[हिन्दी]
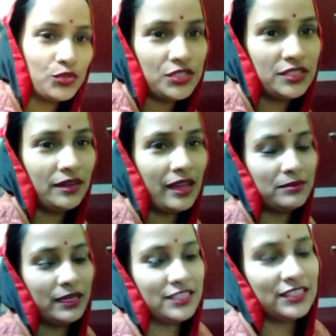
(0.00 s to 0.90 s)
दो चीज़ें
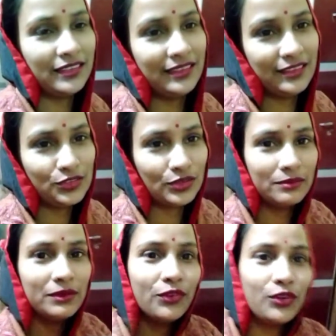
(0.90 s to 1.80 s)
आज मैंने शेयर की जो
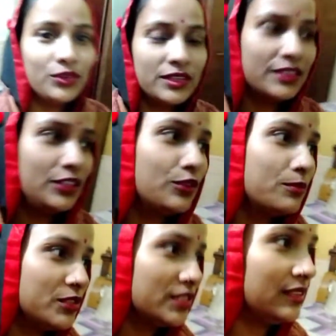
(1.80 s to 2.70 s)
कि मैं फॉलो करती हूँ
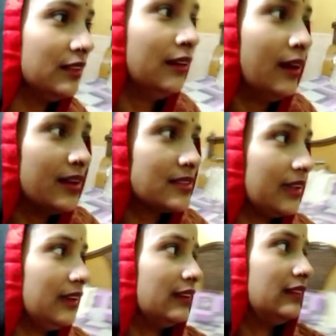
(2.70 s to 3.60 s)
और मुझे
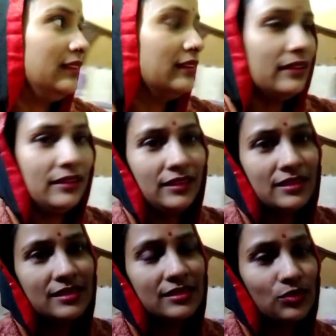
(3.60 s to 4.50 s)
सही लगती हैं ये
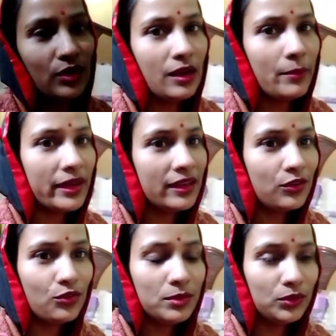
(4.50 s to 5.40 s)
चीज़ जो है ना हमारे
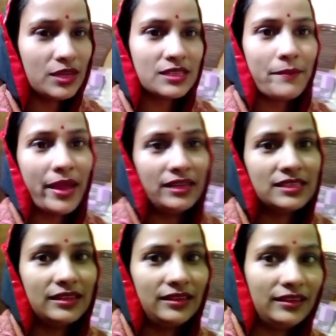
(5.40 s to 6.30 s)
घर को भी थोड़ा सा
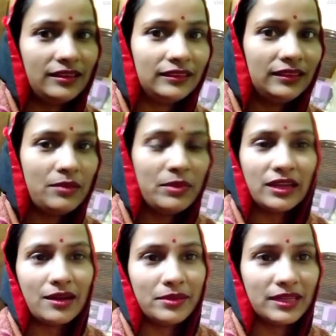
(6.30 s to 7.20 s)
मैनेज करके रखती हैं
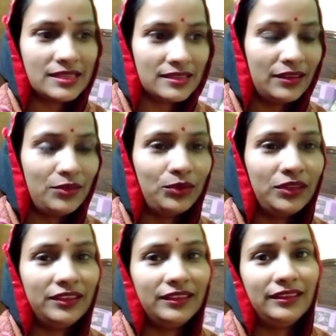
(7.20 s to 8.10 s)
बिखरा बिखरा सा नहीं
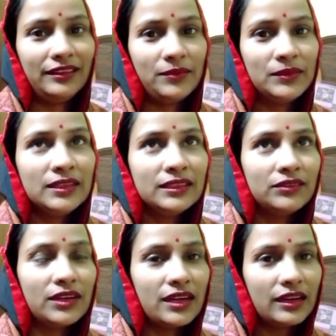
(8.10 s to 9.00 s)
होने देती हैं
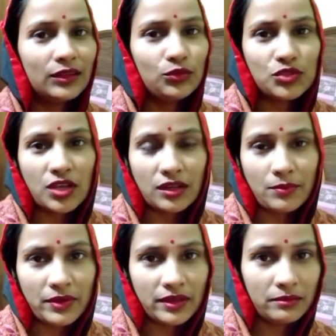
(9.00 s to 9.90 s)
वरना अगर दो चार
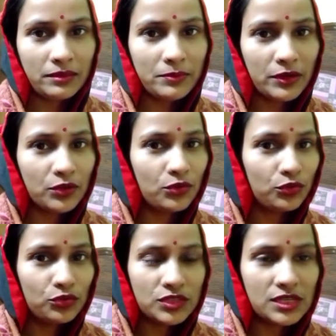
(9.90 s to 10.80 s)
कपड़े घर में पड़े हों
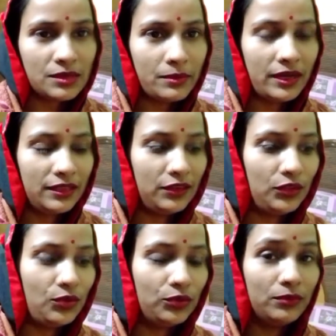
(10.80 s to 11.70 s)
और दो चार सामान इधर
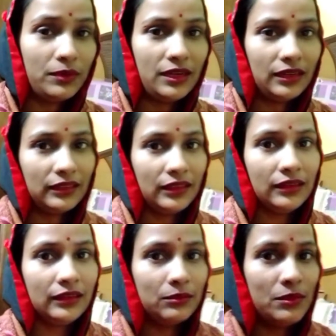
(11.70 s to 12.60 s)
उधर हो तो पर लगता है
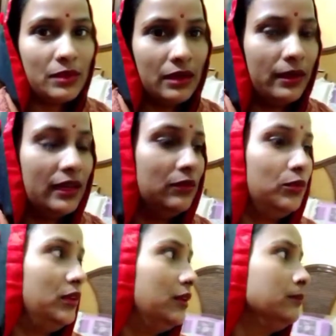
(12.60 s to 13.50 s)
ना घर में
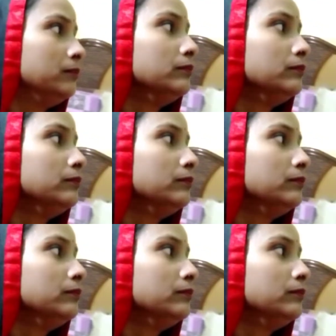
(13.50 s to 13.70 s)
महाभारत हुई है